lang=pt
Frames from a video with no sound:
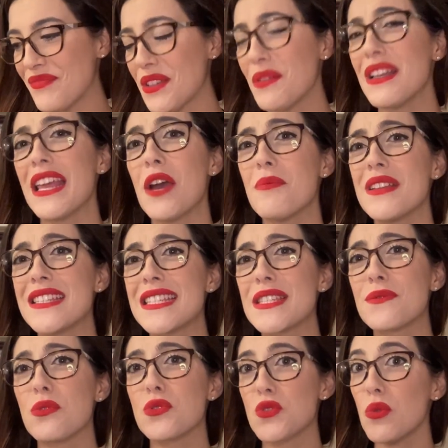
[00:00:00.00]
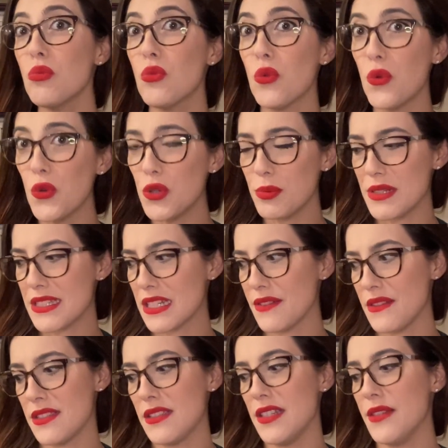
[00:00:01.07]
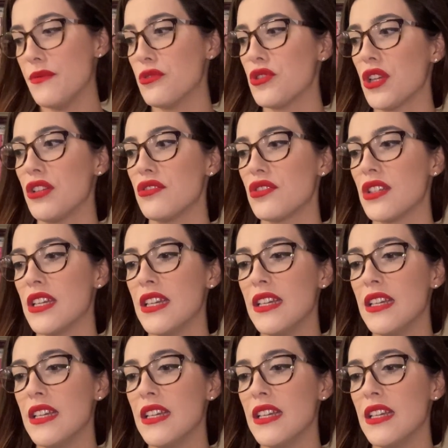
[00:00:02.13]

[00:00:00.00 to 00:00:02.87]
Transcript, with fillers: Então ele realmente se esforçou muito para escrever esse livro, gente.